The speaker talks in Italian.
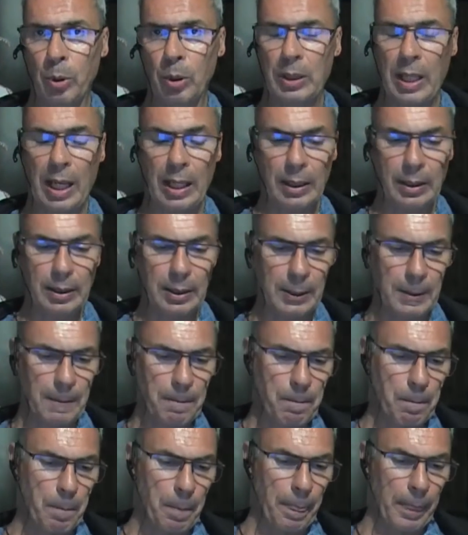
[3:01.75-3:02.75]

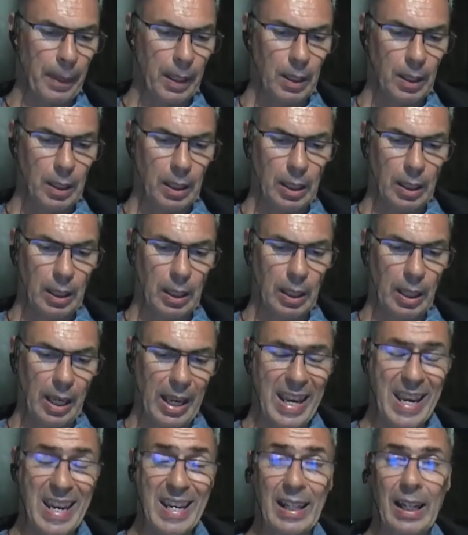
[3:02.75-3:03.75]
importante,
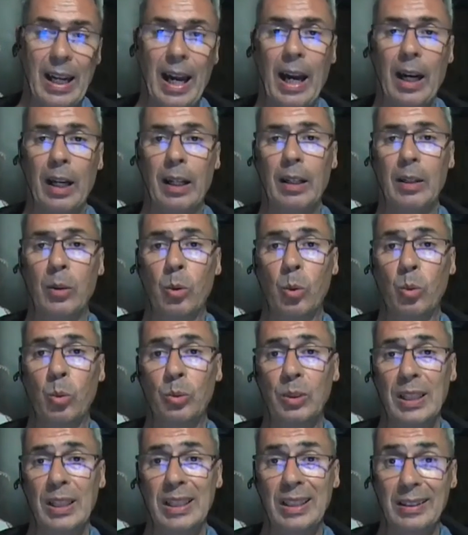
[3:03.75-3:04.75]
eh, e a
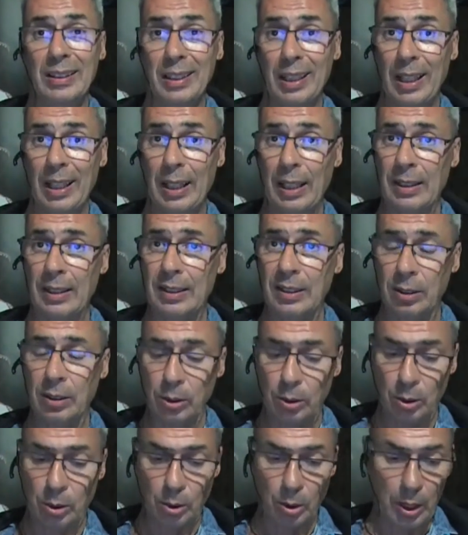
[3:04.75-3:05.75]

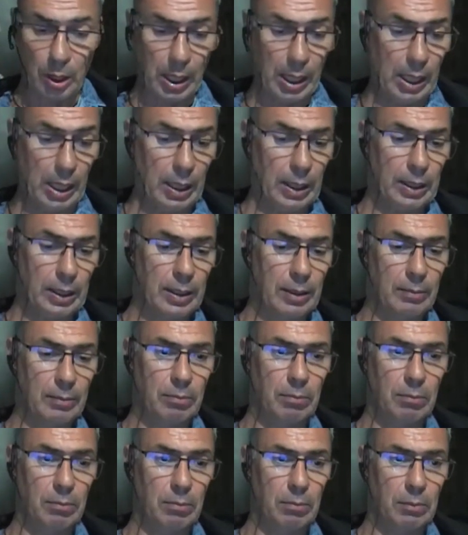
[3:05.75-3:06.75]
un'integrazione
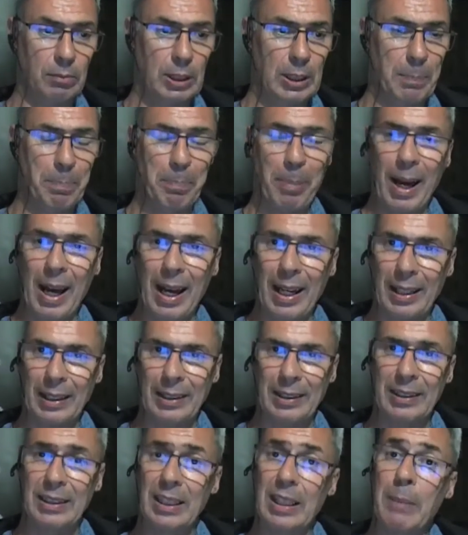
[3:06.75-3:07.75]
di
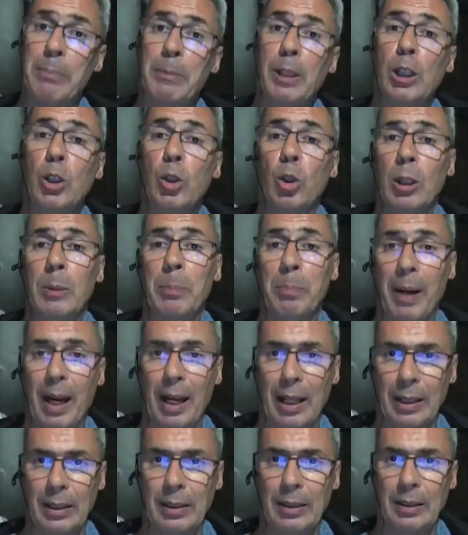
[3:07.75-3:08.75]
parti, delle migliori
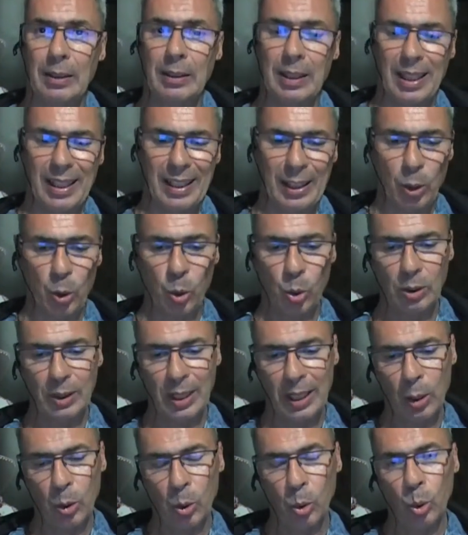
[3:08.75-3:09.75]
parti, delle,
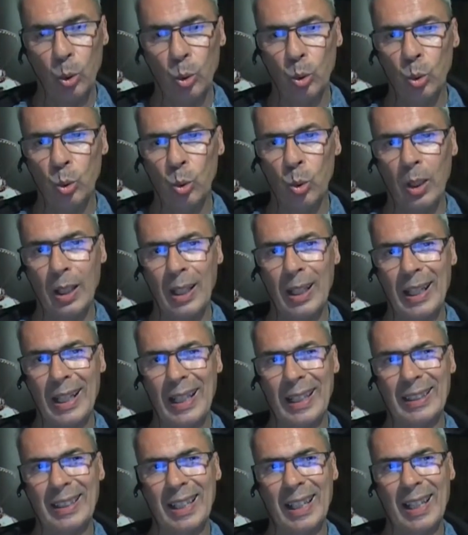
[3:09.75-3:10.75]
delle,
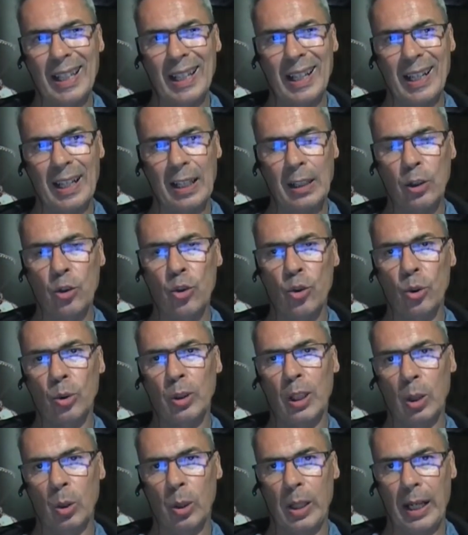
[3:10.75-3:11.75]
culture e della
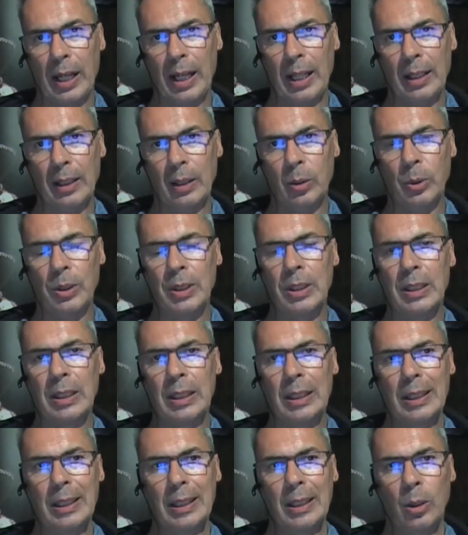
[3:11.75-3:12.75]
religione locale,
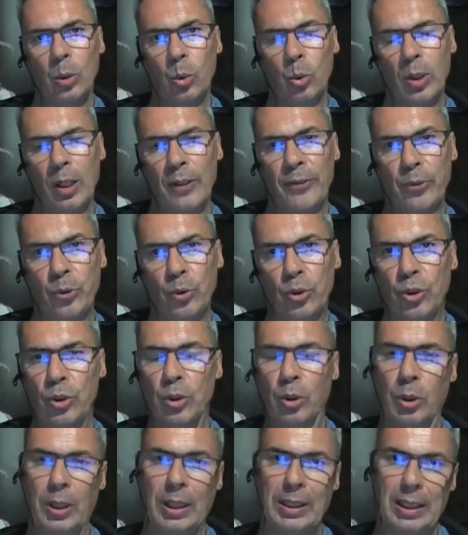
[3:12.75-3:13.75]
quindi una
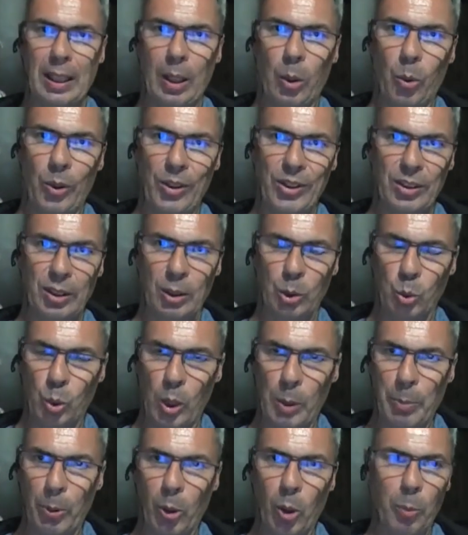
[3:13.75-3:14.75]
fusione tra questi
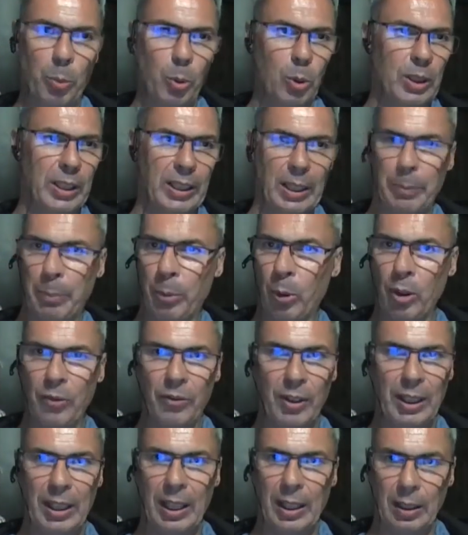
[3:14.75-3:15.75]
due popoli che
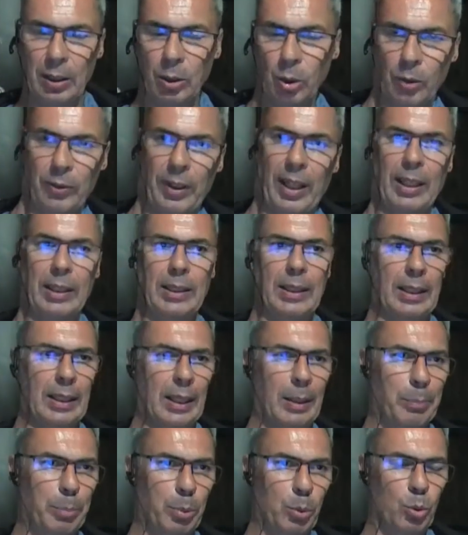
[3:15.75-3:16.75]
poi viene
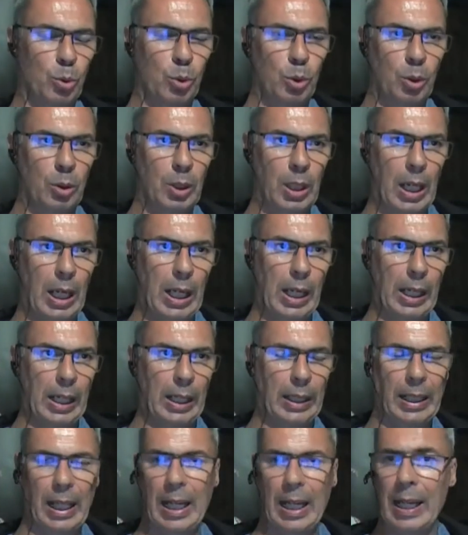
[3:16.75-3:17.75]
ritrovata appunto
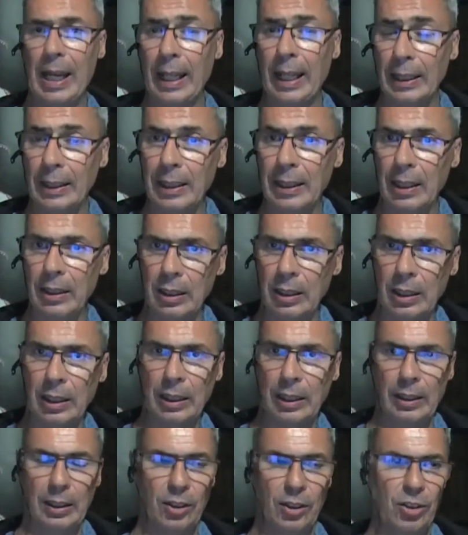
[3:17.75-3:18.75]
nel, nell'Edda
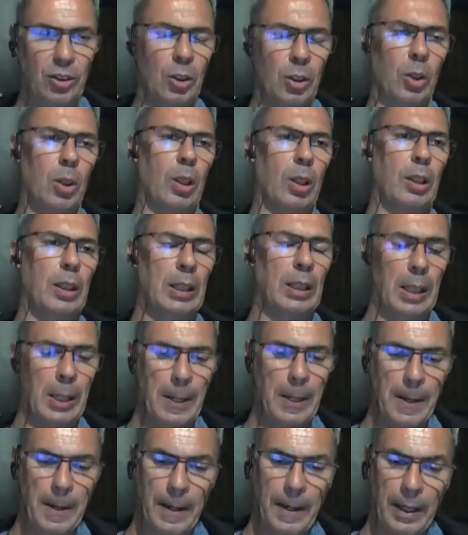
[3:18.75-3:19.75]
di, di
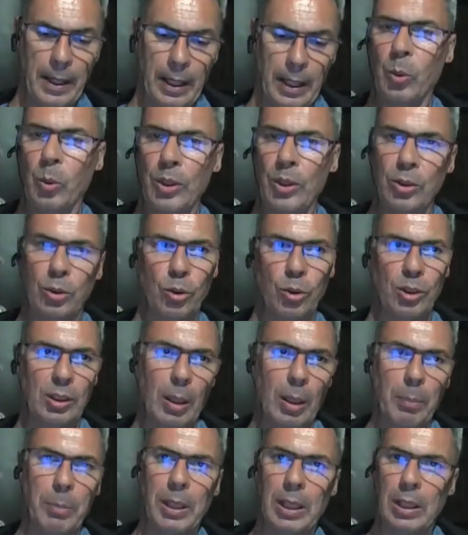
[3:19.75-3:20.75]
Snorri. Questo
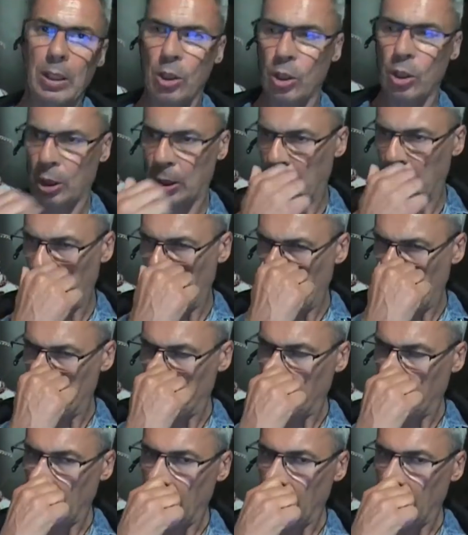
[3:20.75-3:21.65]
stabilisce